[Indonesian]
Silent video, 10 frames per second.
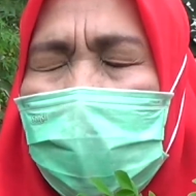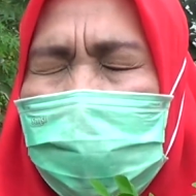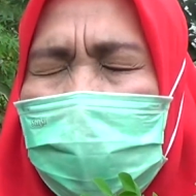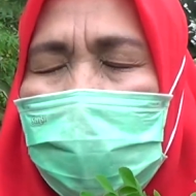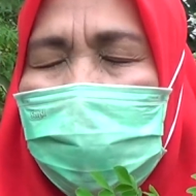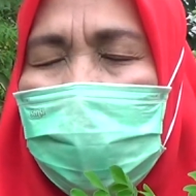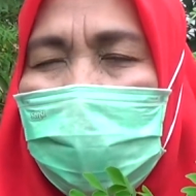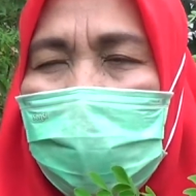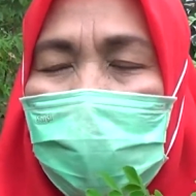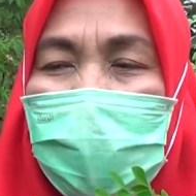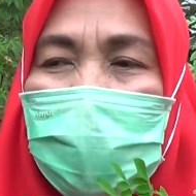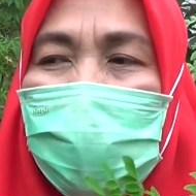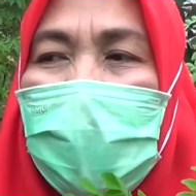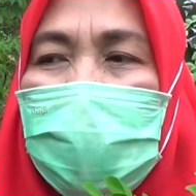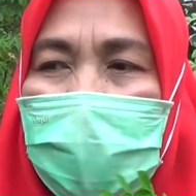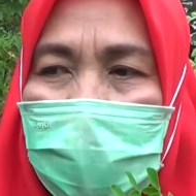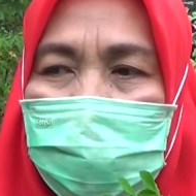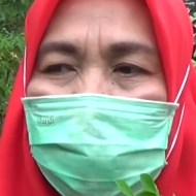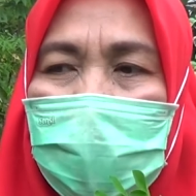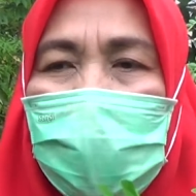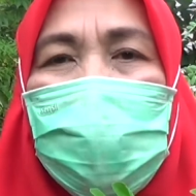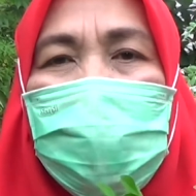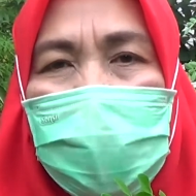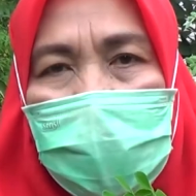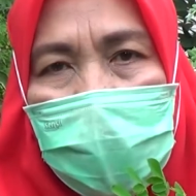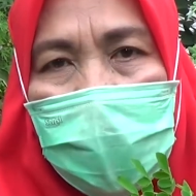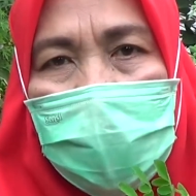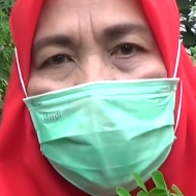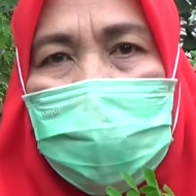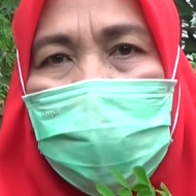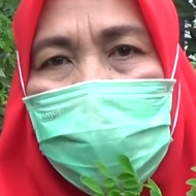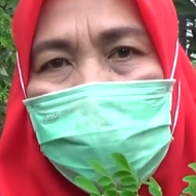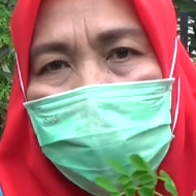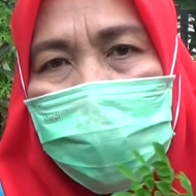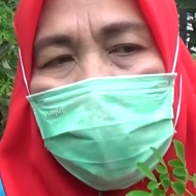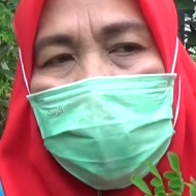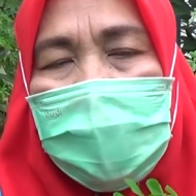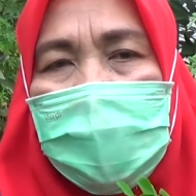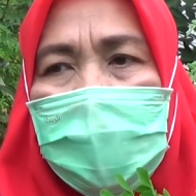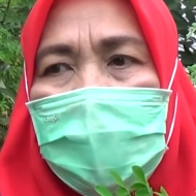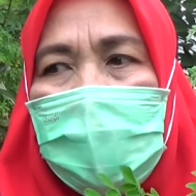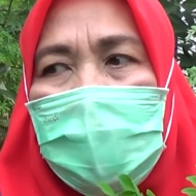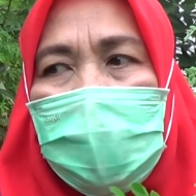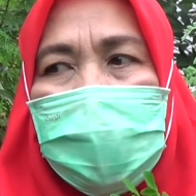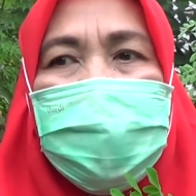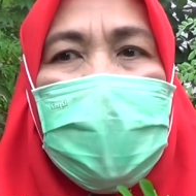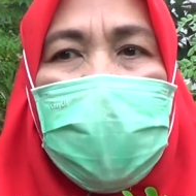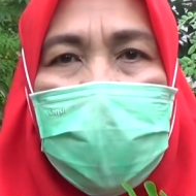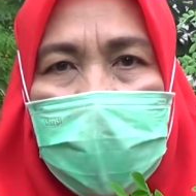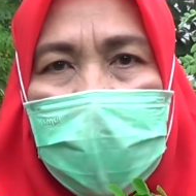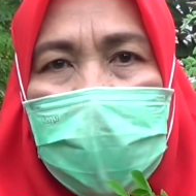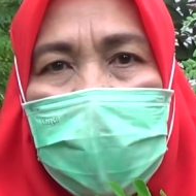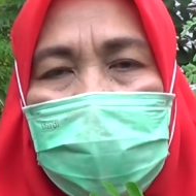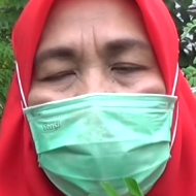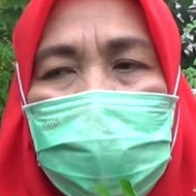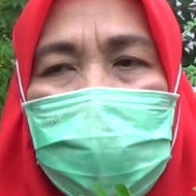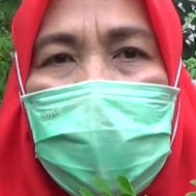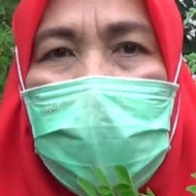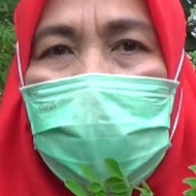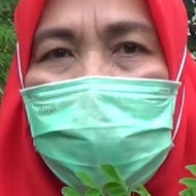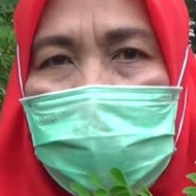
apa namanya obat keluarga seperti kunyit, kencur, uh, jahe itu juga harus